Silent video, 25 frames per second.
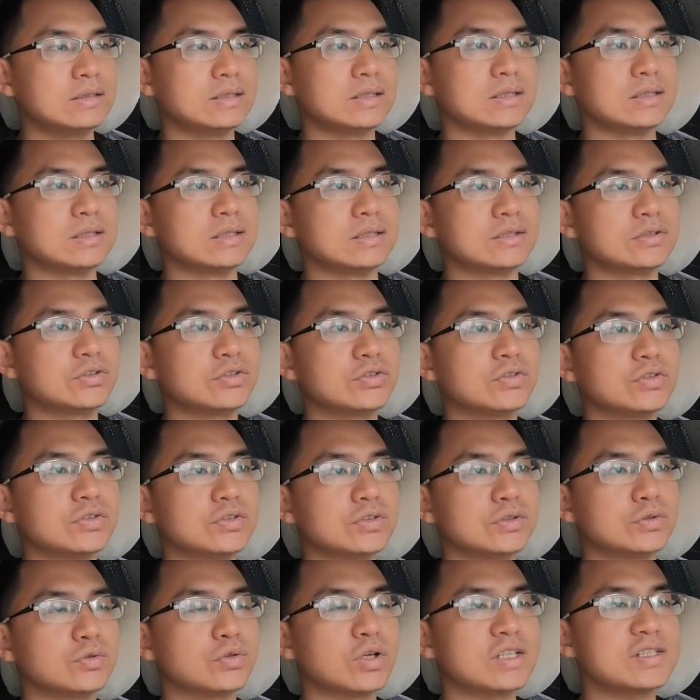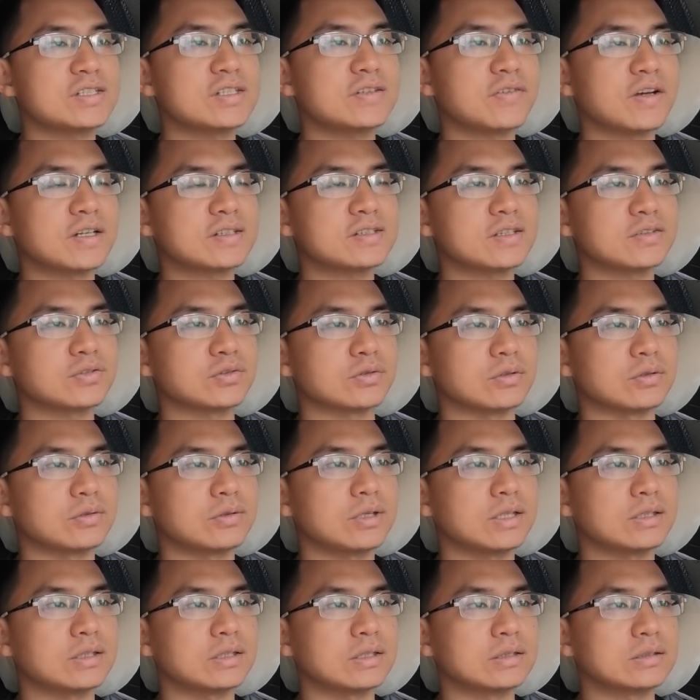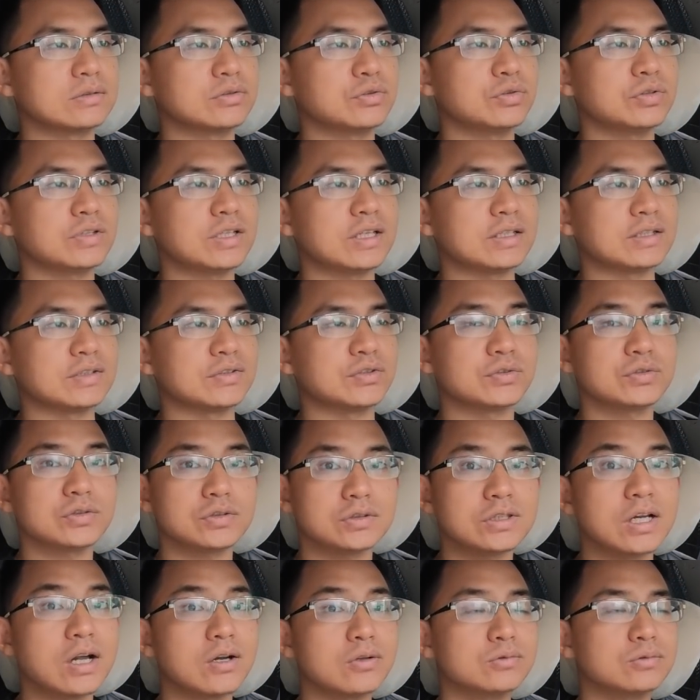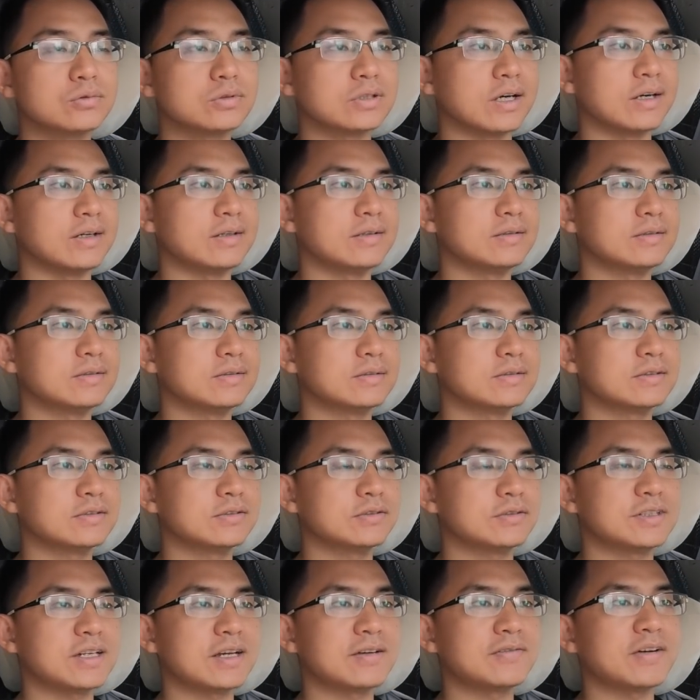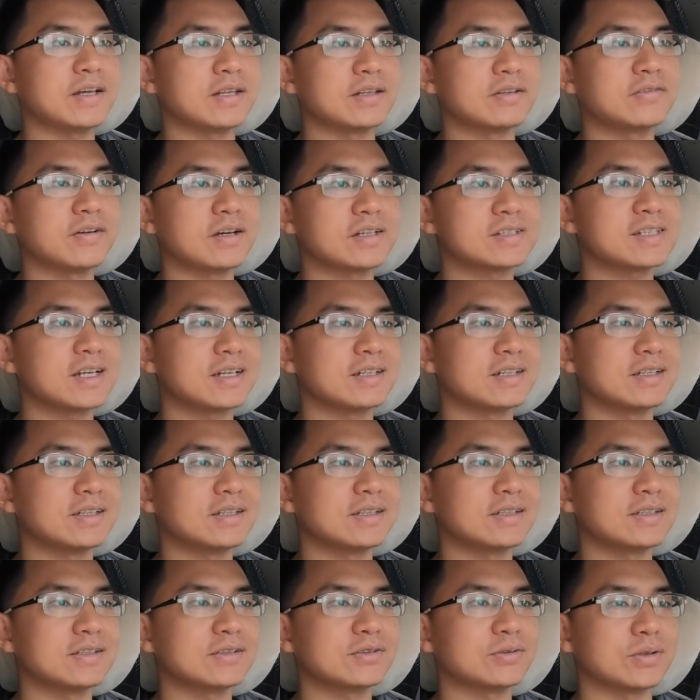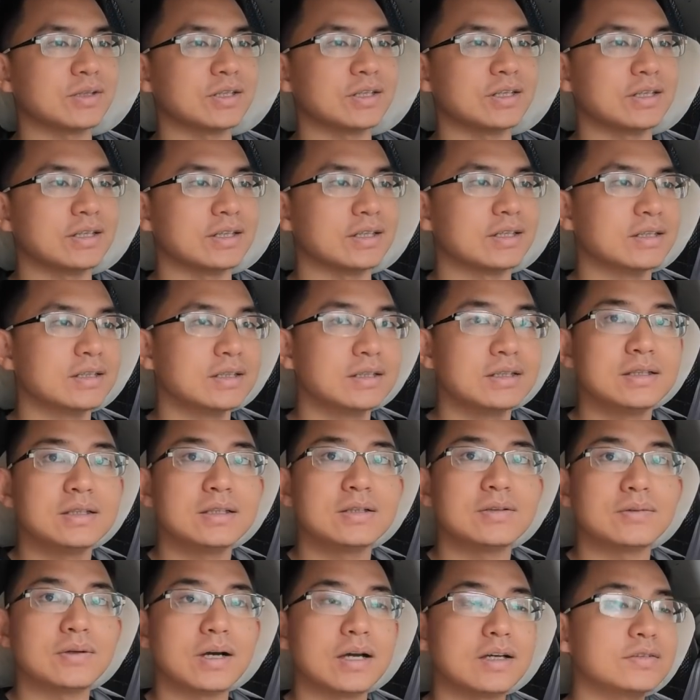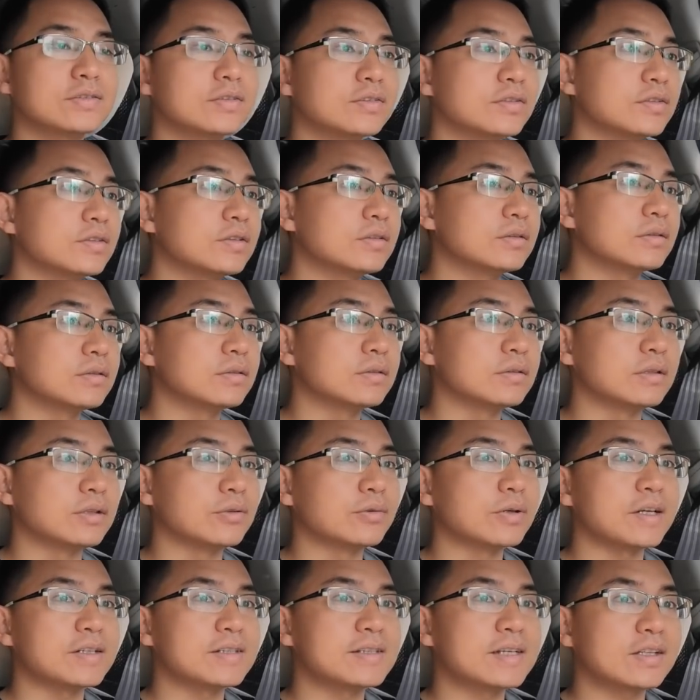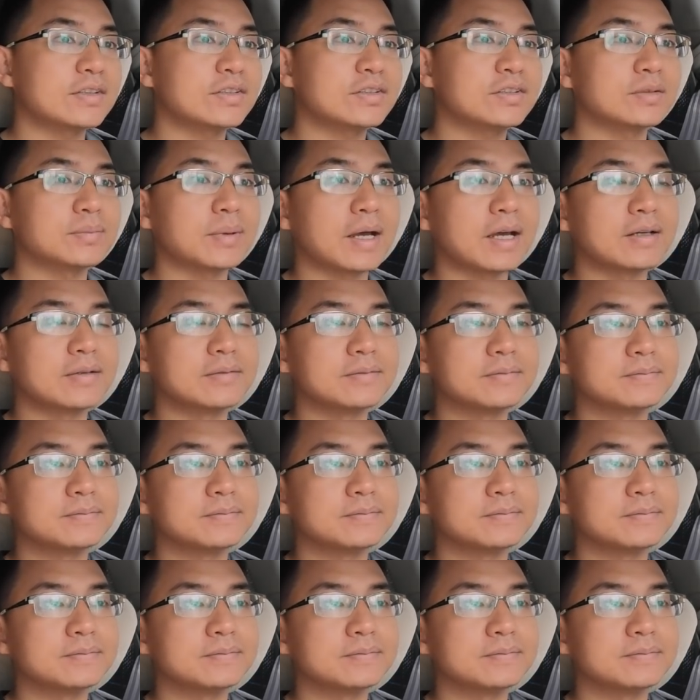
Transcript: 呃，就是川西方向走的话呢，去那里就是绕路了，就相反的方向了，所以我还是留给下次吧。